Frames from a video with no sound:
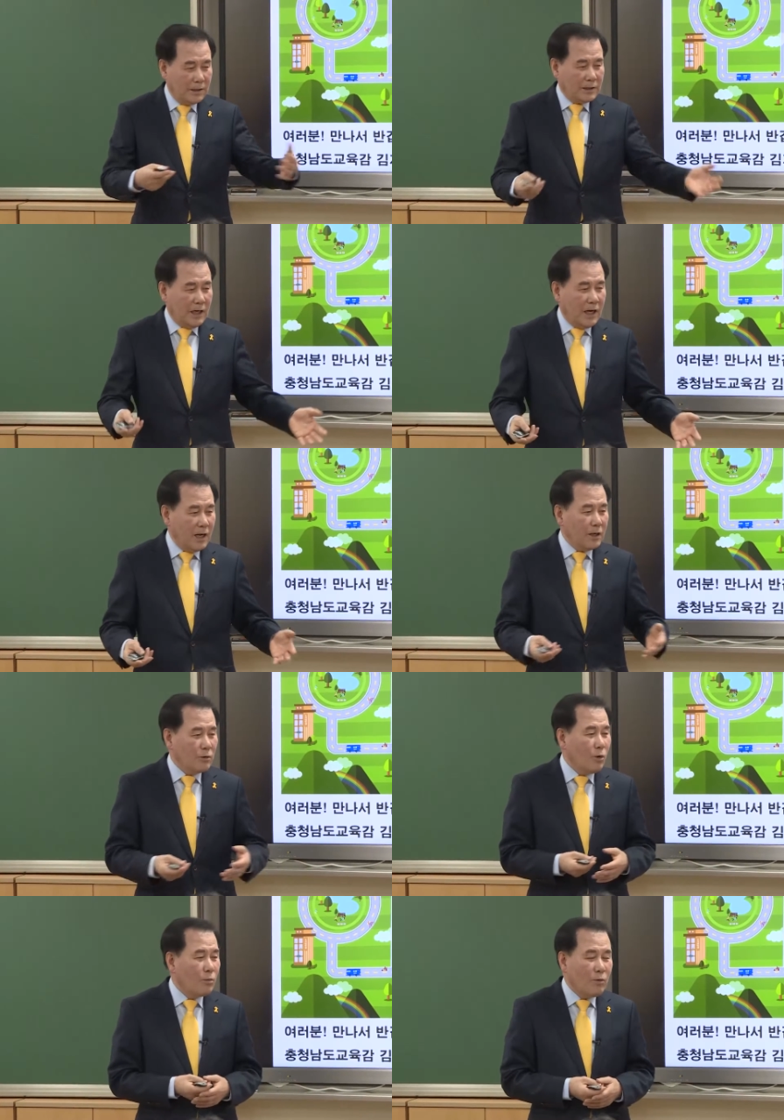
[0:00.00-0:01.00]
잘
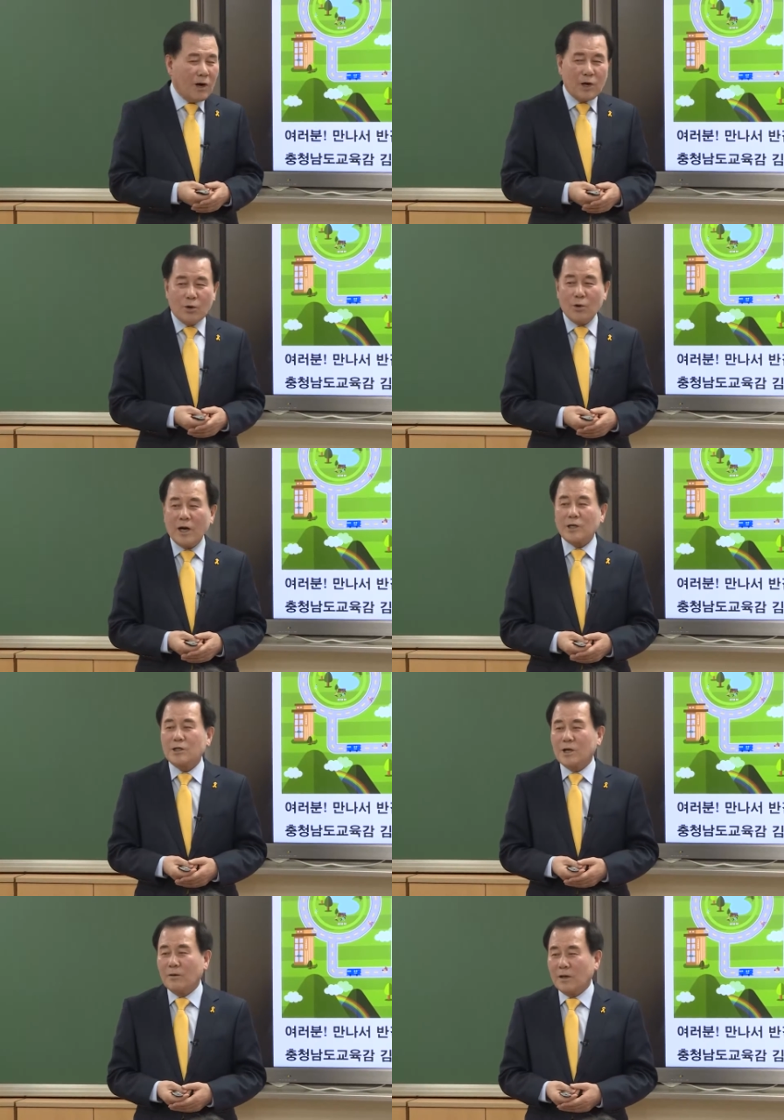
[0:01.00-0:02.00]
공부하고 학교
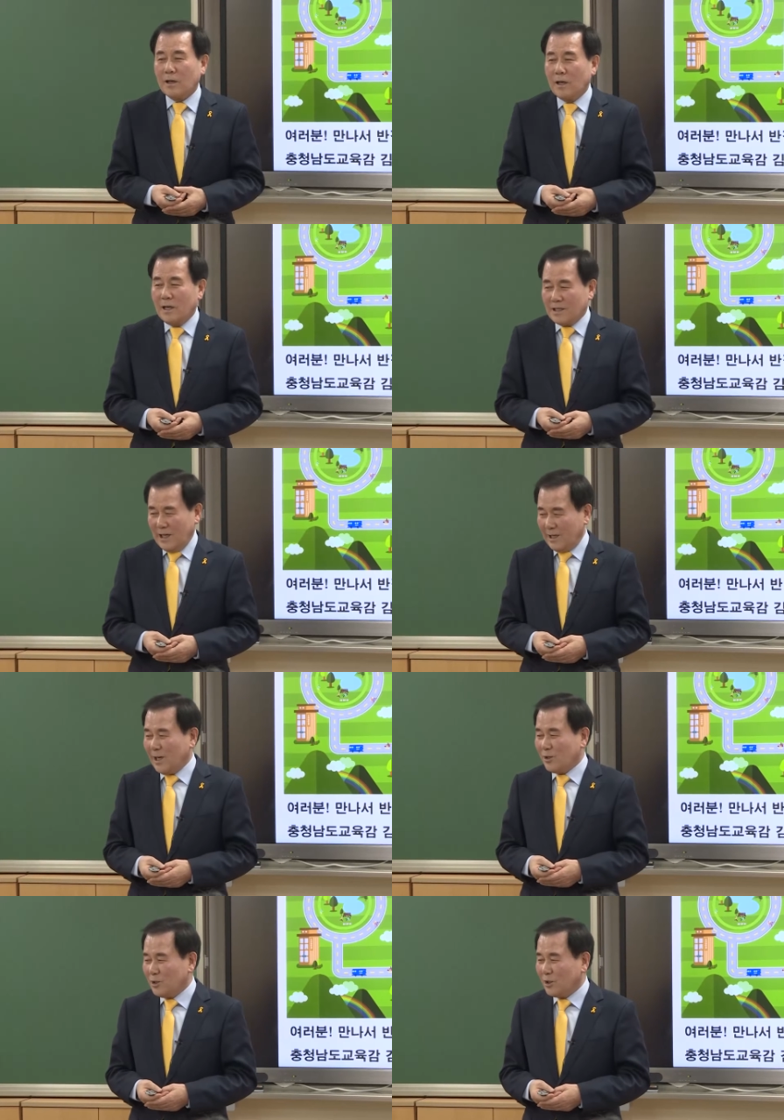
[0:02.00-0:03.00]
생활
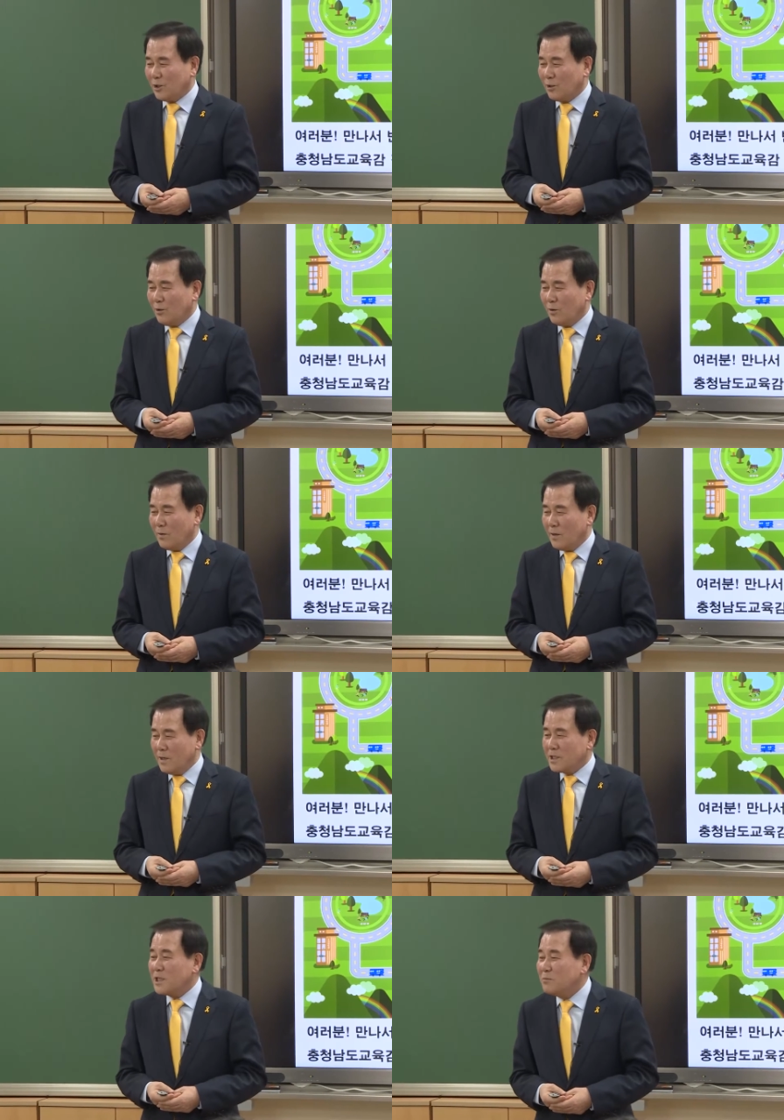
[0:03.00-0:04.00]
잘할수 있도록
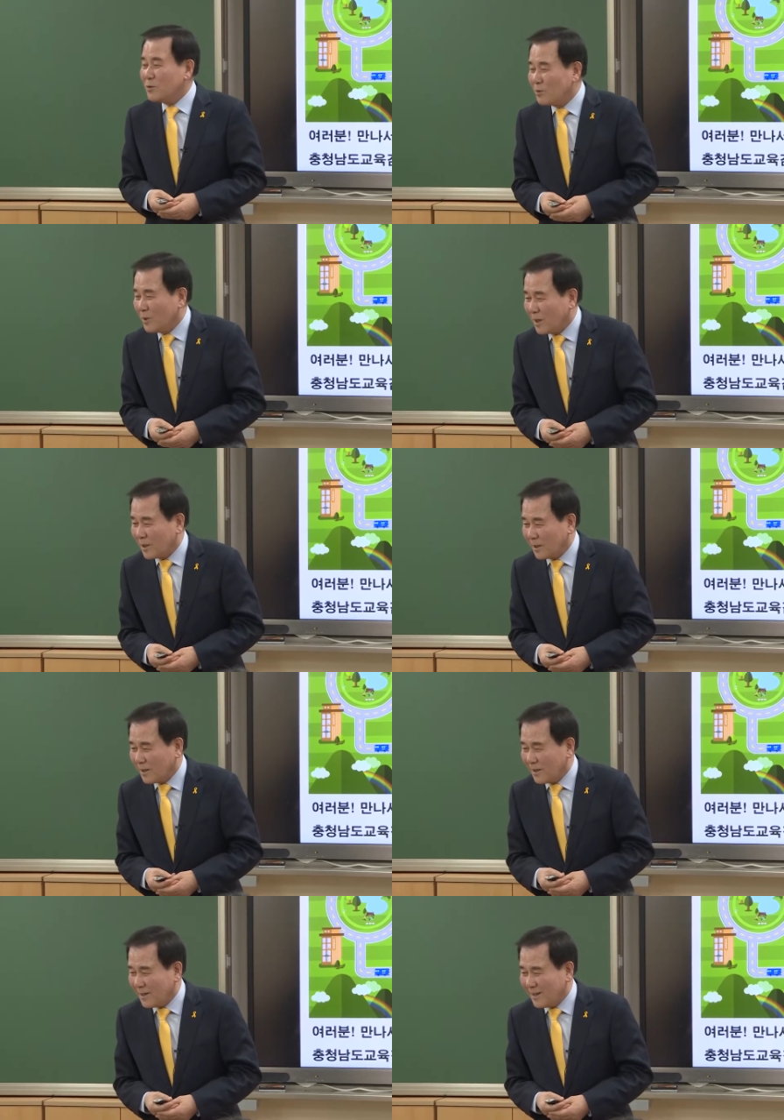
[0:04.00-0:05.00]
심부름하는
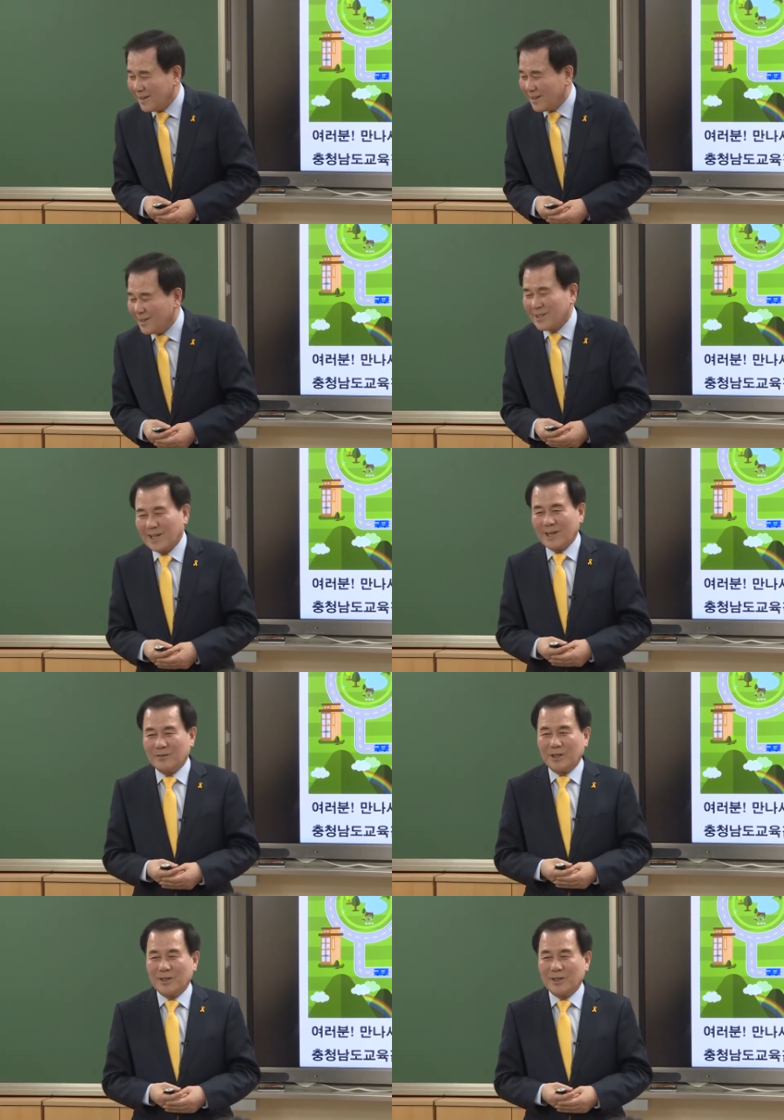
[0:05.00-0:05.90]
그런 사람이에요.